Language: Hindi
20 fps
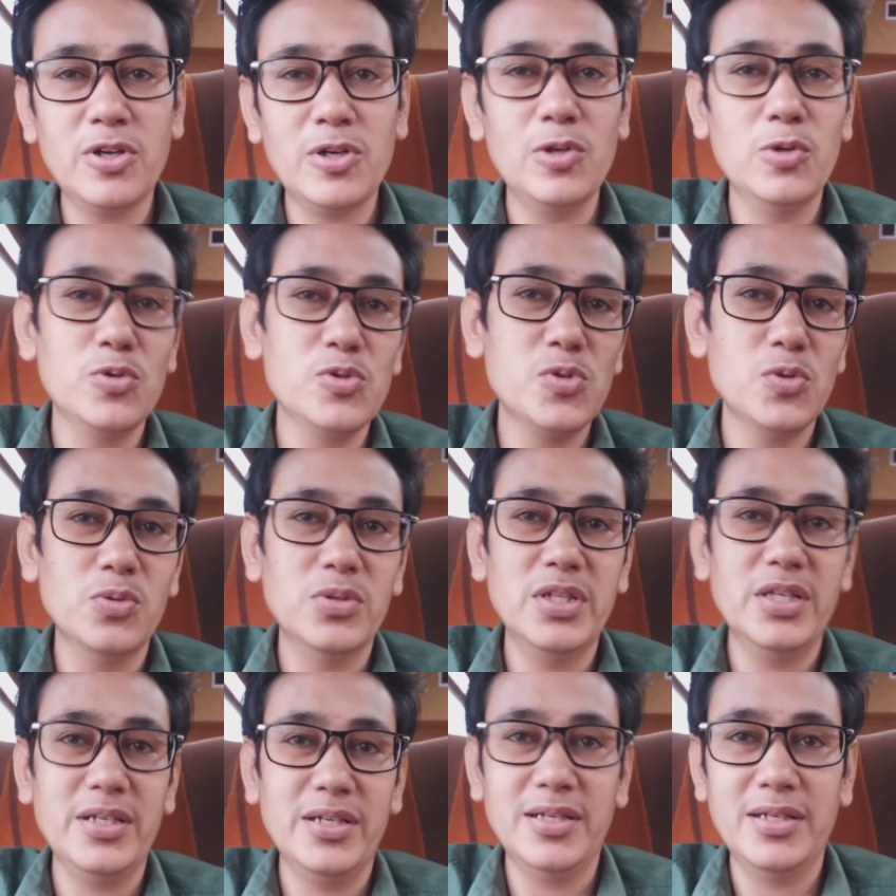और क्लोज़
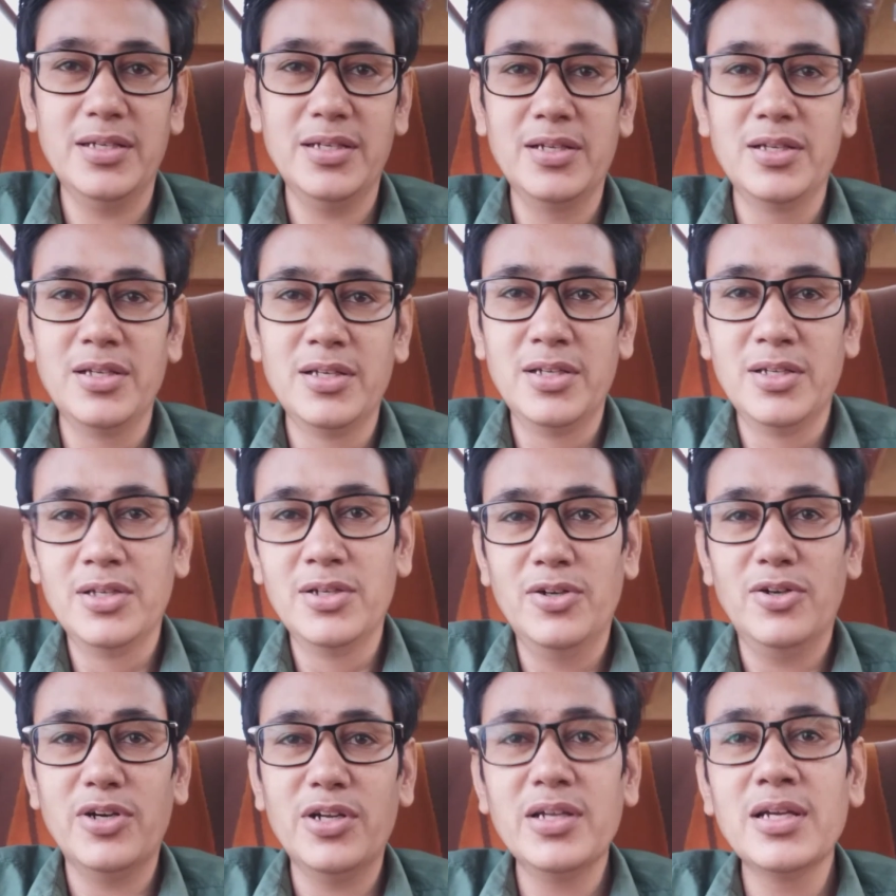होते
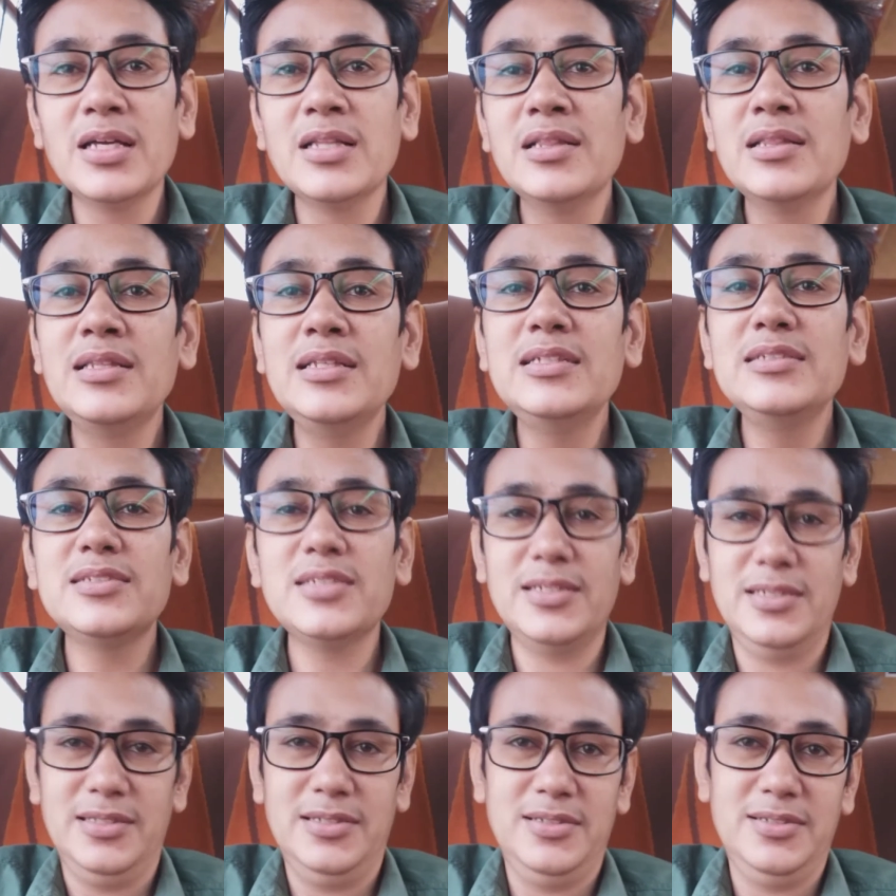हैं और गलती से